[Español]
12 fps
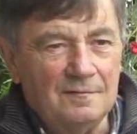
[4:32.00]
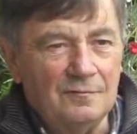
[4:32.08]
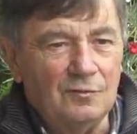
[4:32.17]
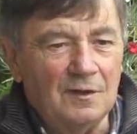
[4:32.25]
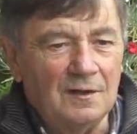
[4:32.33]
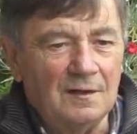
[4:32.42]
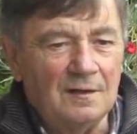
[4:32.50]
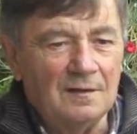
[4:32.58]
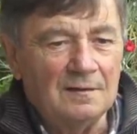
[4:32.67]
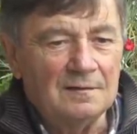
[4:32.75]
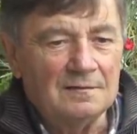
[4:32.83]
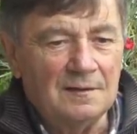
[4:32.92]

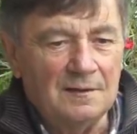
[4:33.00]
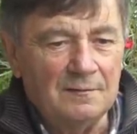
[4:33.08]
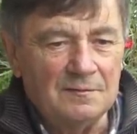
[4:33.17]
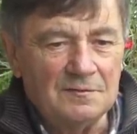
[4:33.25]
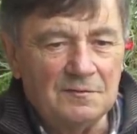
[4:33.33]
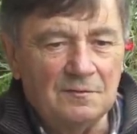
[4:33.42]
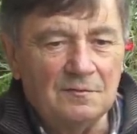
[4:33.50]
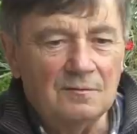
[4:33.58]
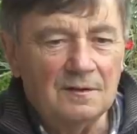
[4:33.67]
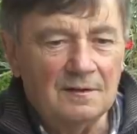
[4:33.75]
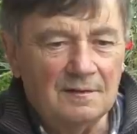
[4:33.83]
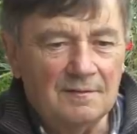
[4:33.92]
Una televisión
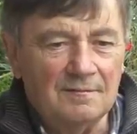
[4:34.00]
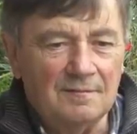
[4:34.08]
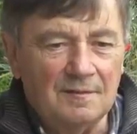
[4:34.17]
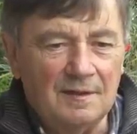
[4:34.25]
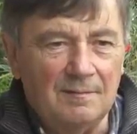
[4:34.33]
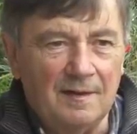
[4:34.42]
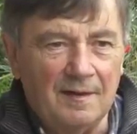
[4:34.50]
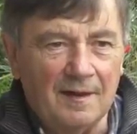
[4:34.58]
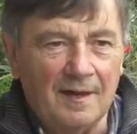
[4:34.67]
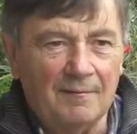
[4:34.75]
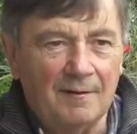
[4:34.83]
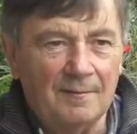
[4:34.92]
que, y me
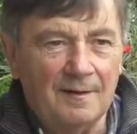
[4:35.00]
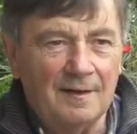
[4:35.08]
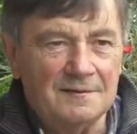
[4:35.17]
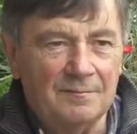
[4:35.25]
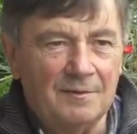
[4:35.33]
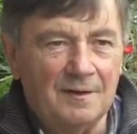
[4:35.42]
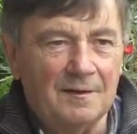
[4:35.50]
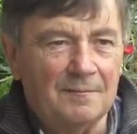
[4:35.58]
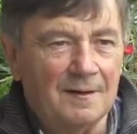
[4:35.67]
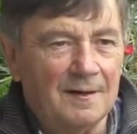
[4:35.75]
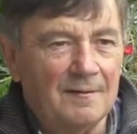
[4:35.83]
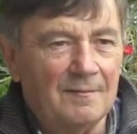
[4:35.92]
dejaba verla siempre que
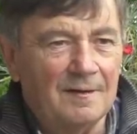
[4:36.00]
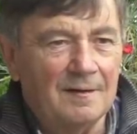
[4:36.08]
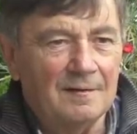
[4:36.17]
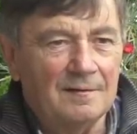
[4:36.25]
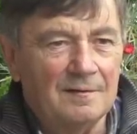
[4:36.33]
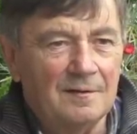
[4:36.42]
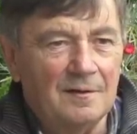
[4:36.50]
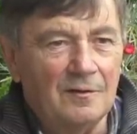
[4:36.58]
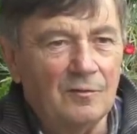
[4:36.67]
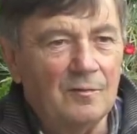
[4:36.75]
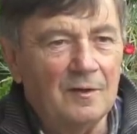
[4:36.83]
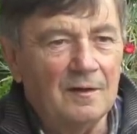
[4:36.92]
bajaba
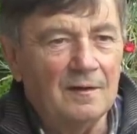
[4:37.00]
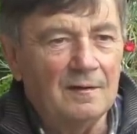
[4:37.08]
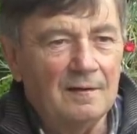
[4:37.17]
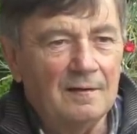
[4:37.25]
el hombre